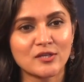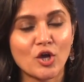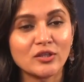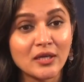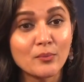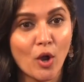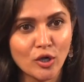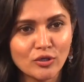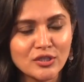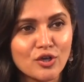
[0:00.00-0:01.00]
সন্তান বড়
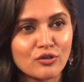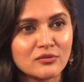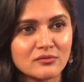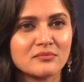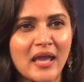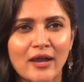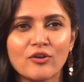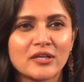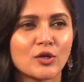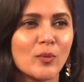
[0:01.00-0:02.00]
হলে যখন এখন
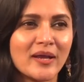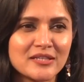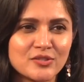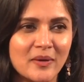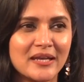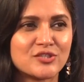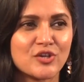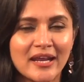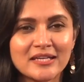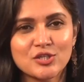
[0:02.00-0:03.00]
এটা খুব একটা মানে
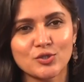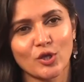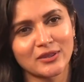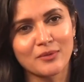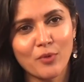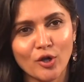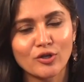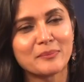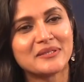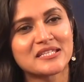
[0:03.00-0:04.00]
ট্রেন্ড সন্তান বড়
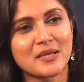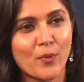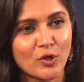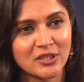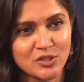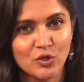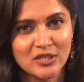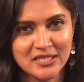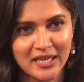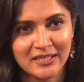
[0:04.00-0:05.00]
হলে বিদেশে পড়তে
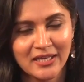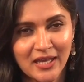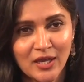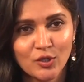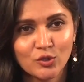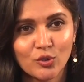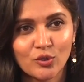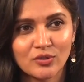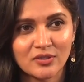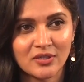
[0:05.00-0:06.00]
চলে যায় তো
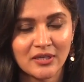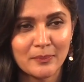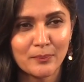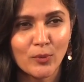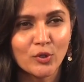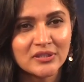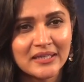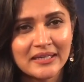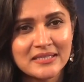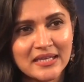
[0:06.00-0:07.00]
পড়তে
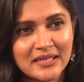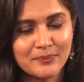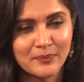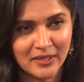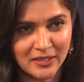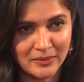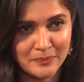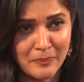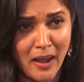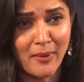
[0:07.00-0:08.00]
গেলে যেই
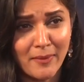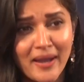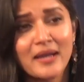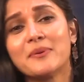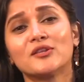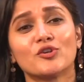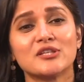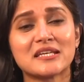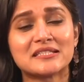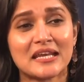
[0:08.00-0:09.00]
বাবা মায়ের ভেতরে
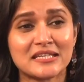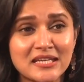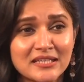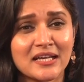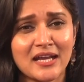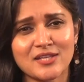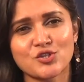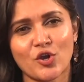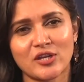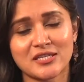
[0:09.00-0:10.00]
যেই টেনশনটা কাজ
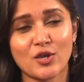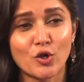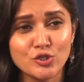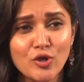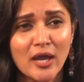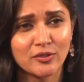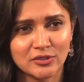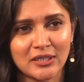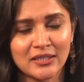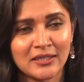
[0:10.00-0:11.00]
করে যে
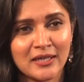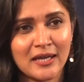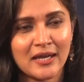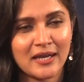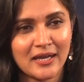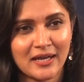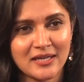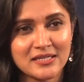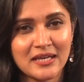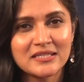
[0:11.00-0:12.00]
অসহায়তা
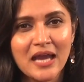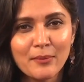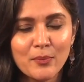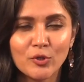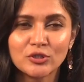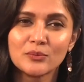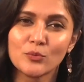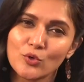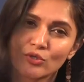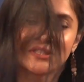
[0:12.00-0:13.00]
সেটা আমি প্রতি
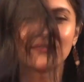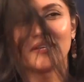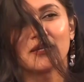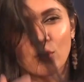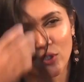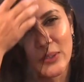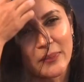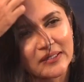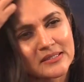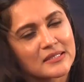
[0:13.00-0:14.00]
মুহূর্তে ফিল করতে
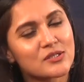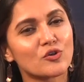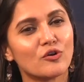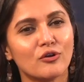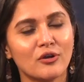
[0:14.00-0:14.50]
পেরেছি সো